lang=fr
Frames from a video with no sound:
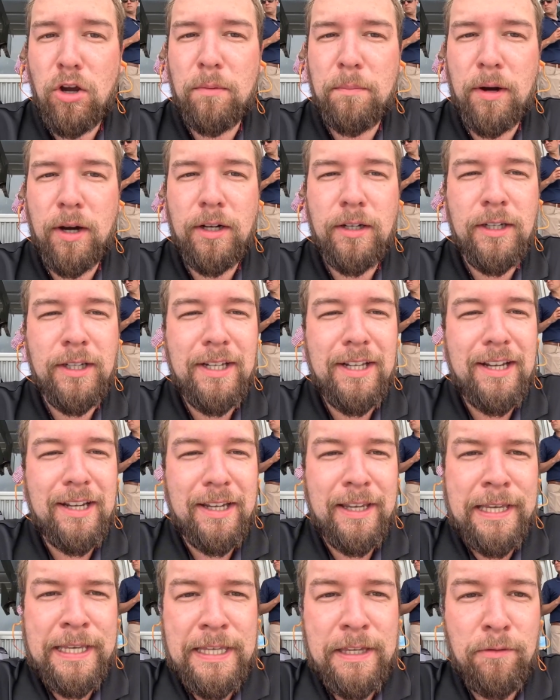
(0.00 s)
Cobra
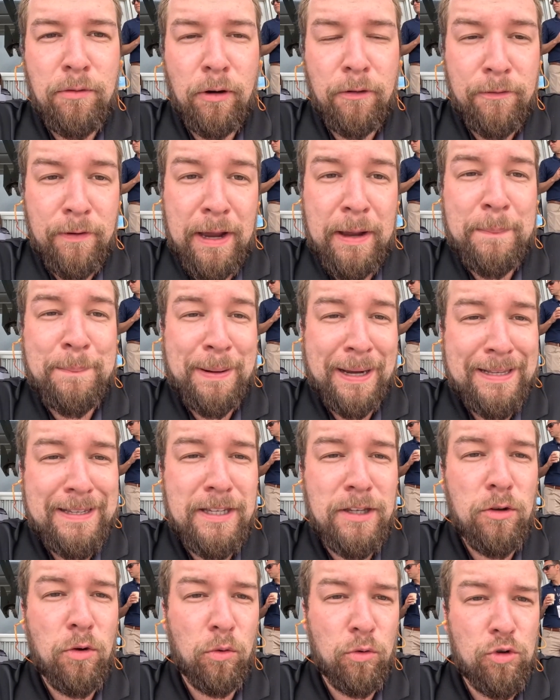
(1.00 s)
et qui va faire
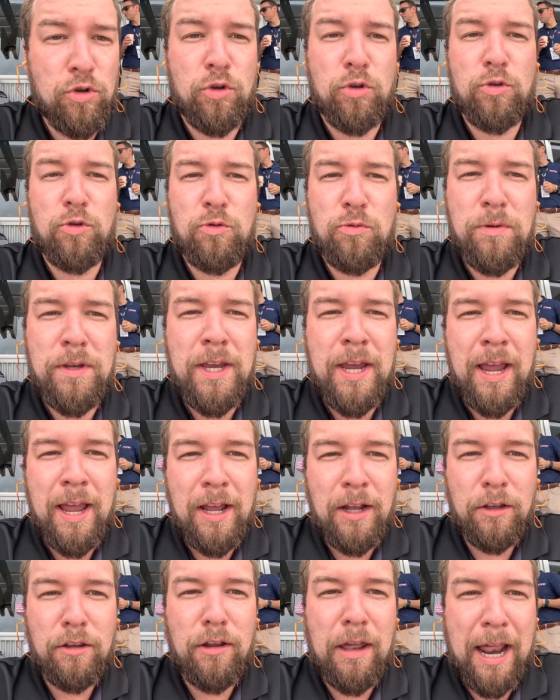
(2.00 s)
partie aujourd'hui
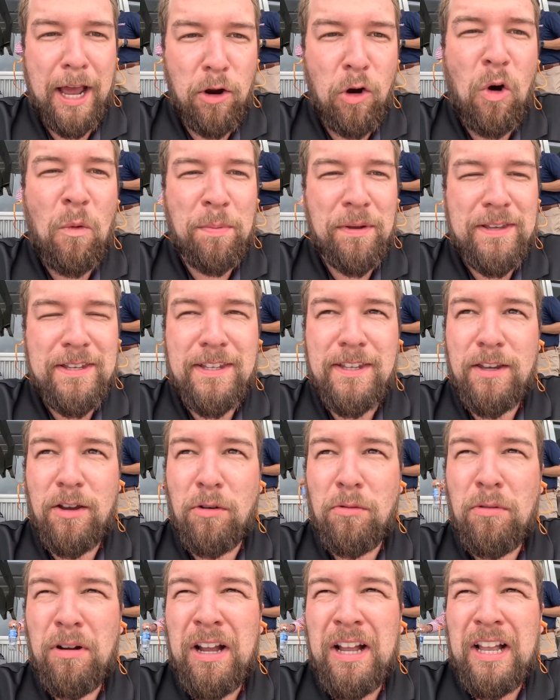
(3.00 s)
de la
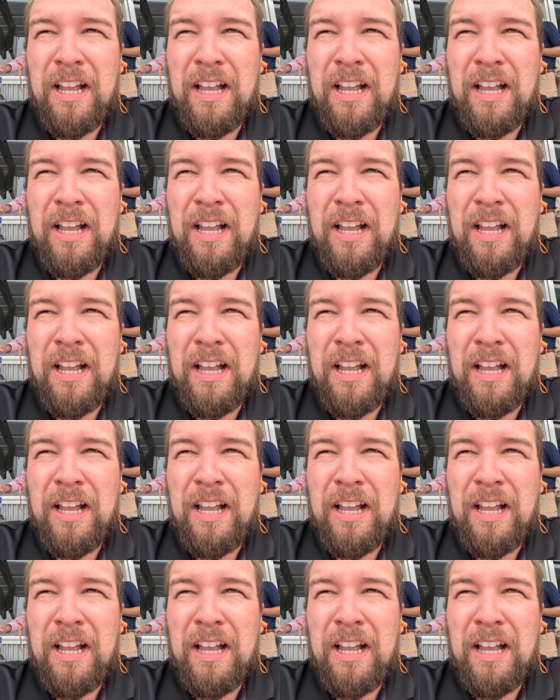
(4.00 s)
compétition.